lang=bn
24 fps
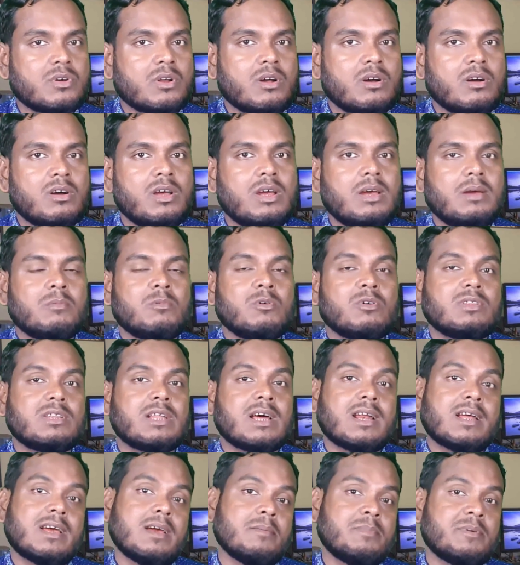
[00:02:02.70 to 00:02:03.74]
করা হয় এবং
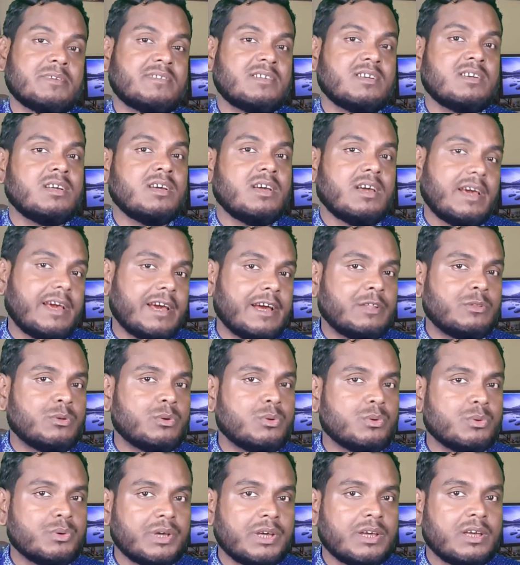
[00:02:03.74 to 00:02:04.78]
তার ক্যাপাসিটি
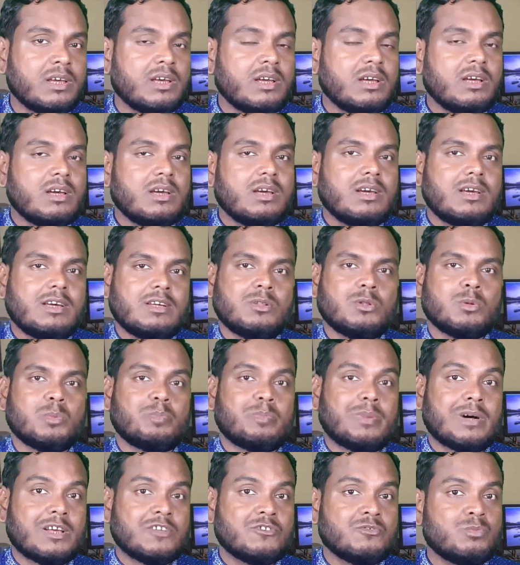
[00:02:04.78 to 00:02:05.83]
এতটুকুই কিন্তু
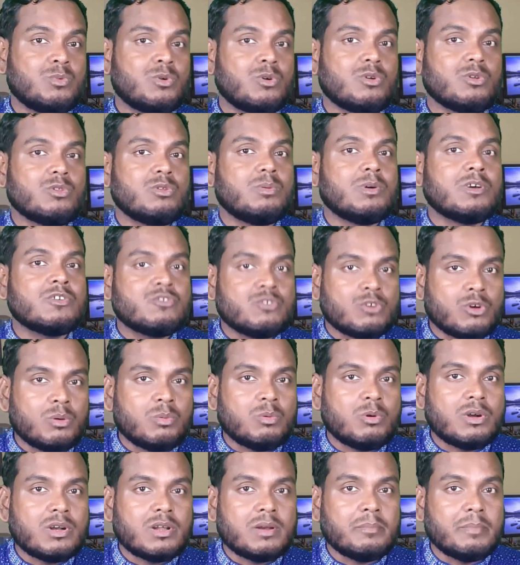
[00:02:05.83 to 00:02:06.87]
পাঁচ ভোল্ট অথবা ছয়
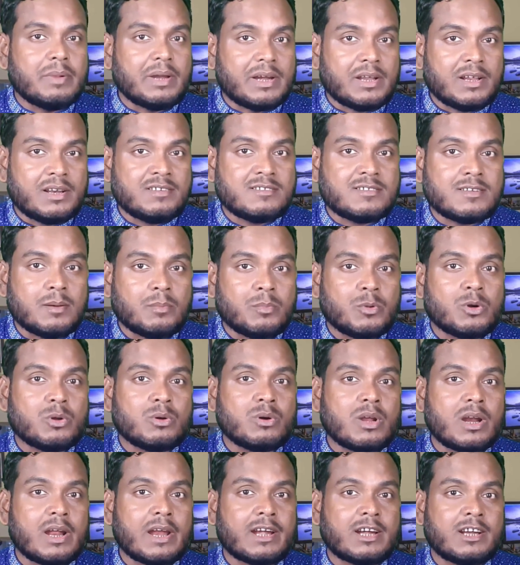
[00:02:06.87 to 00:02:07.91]
ভোল্টের ব্যাটারি সাপোর্ট
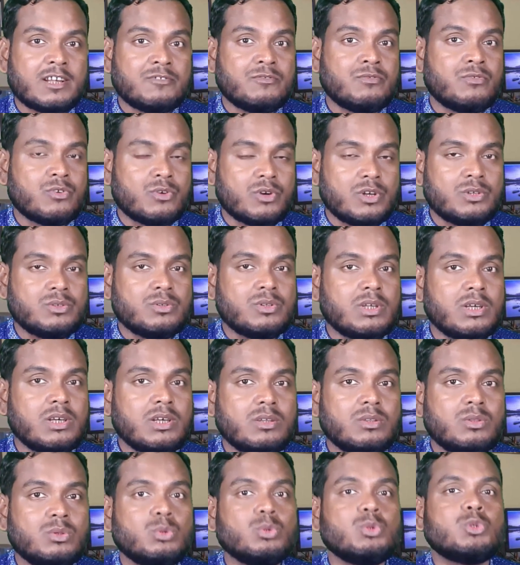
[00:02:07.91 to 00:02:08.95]
করা একটা ফোনে যদি
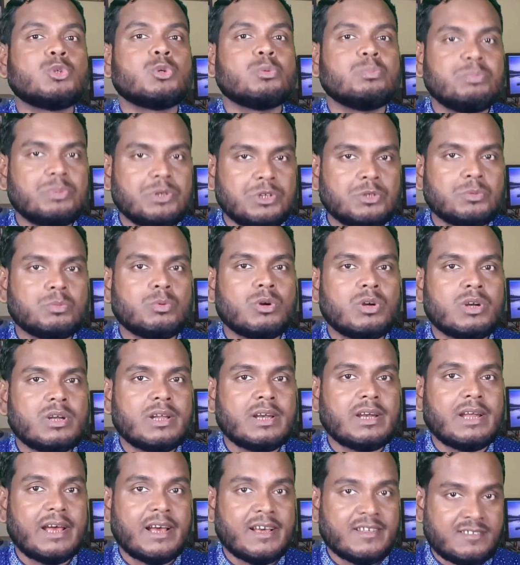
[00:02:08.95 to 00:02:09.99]
দুশো বিশ
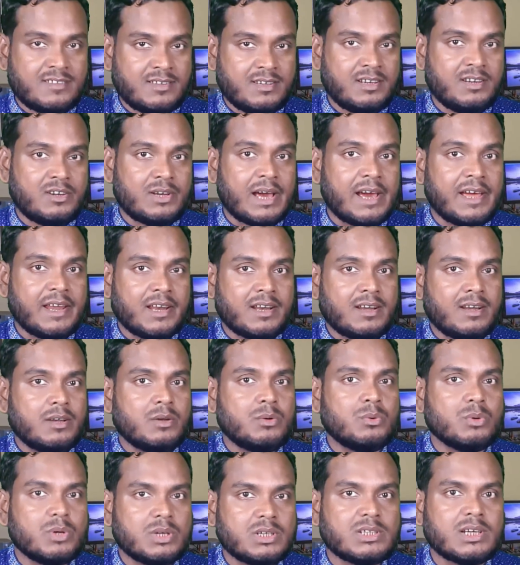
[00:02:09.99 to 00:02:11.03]
ভোল্টের এসি ডাইরেক্টলি
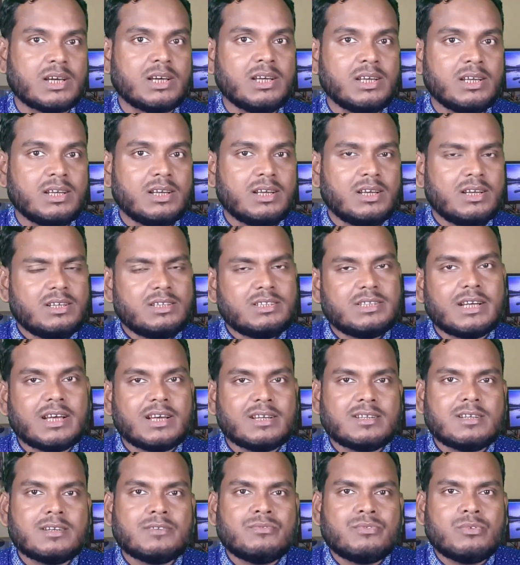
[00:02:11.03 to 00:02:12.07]
ঢুকে যায়
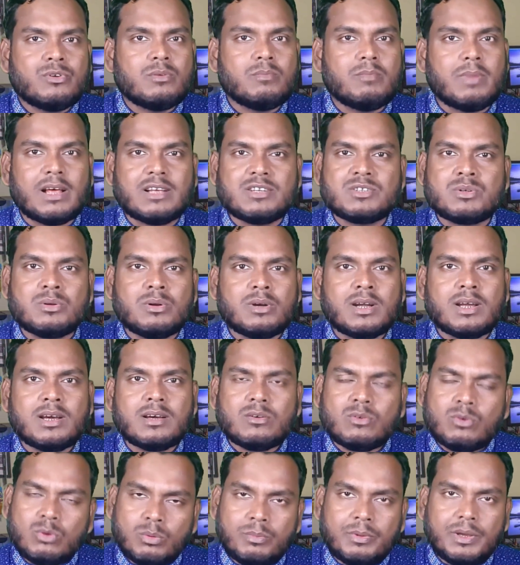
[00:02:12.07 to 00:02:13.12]
সেক্ষেত্রে ফোন ব্লাস্ট হওয়াটা
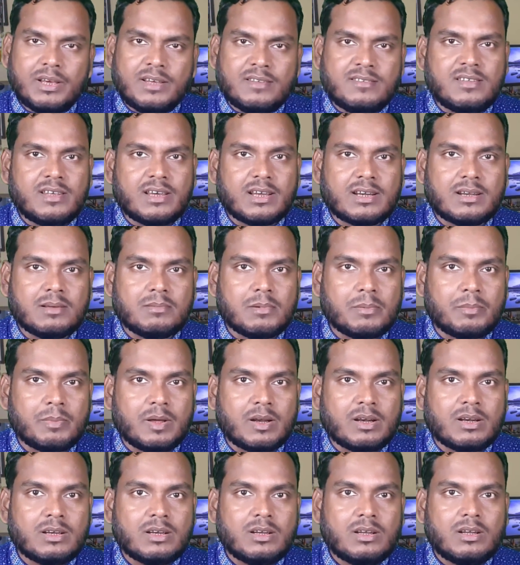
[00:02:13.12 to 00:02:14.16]
খুব ইজি একটা ব্যাপার